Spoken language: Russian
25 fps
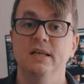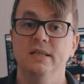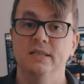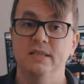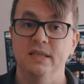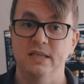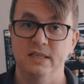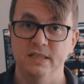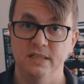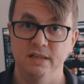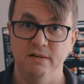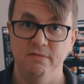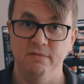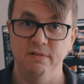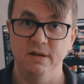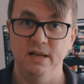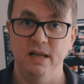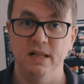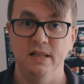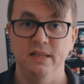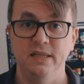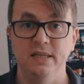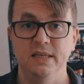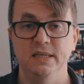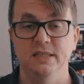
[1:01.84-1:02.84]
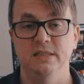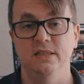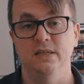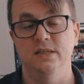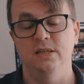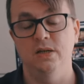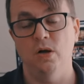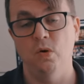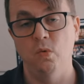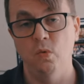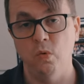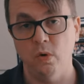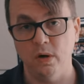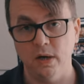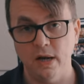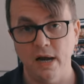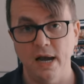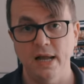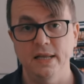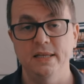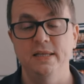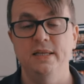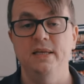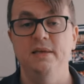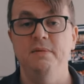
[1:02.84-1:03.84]
заставлял ездить
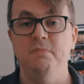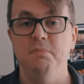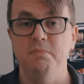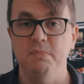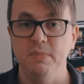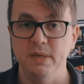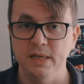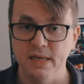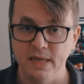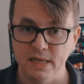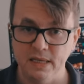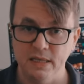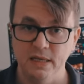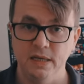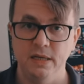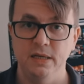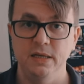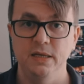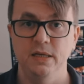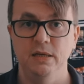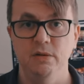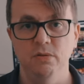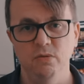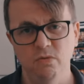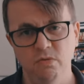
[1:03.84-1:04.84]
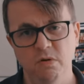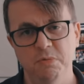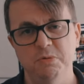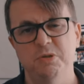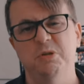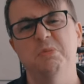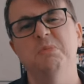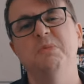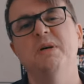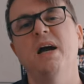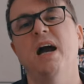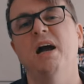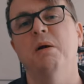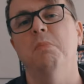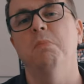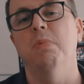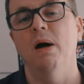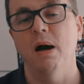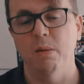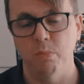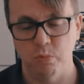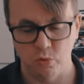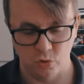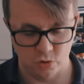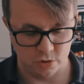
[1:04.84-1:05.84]
аккуратнее, медленнее, ну, в общем, как
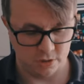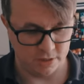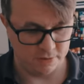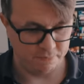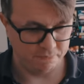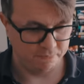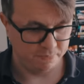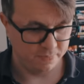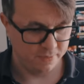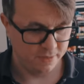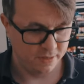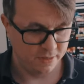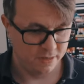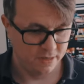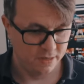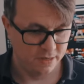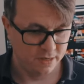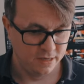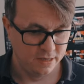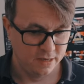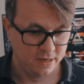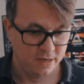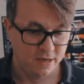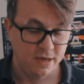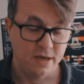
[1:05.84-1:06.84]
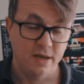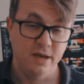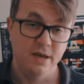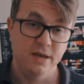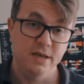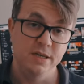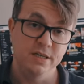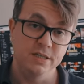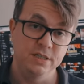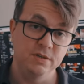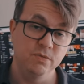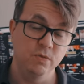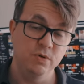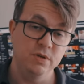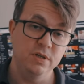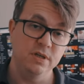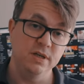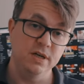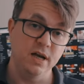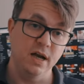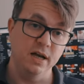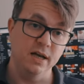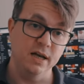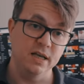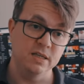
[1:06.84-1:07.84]
бабушка. И
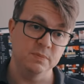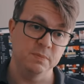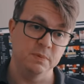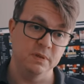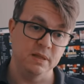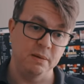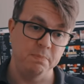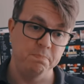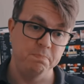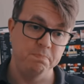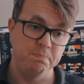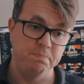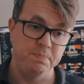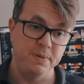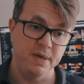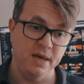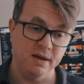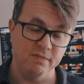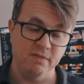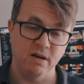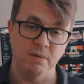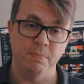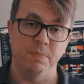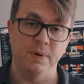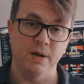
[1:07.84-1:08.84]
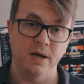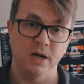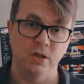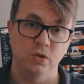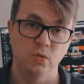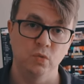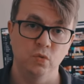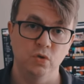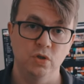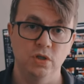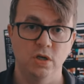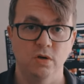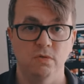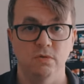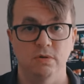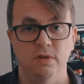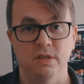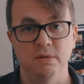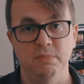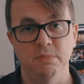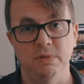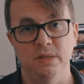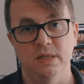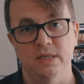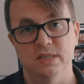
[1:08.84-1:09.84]
сегодня как раз была первая покатушка
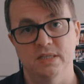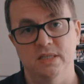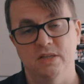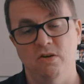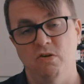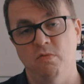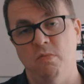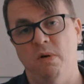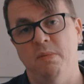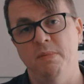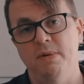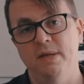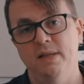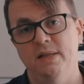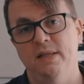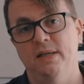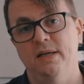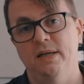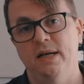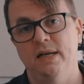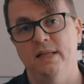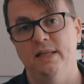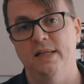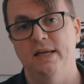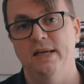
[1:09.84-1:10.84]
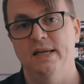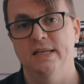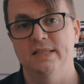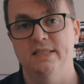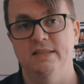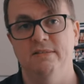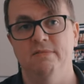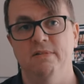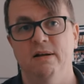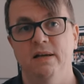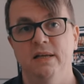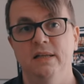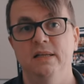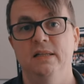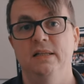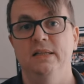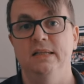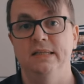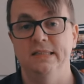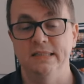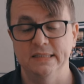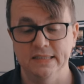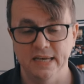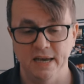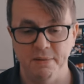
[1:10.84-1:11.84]
вот именно с того момента, когда я завалил
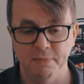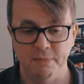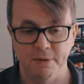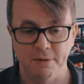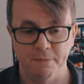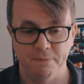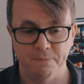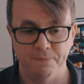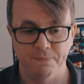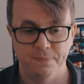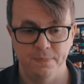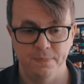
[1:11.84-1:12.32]
экзамен.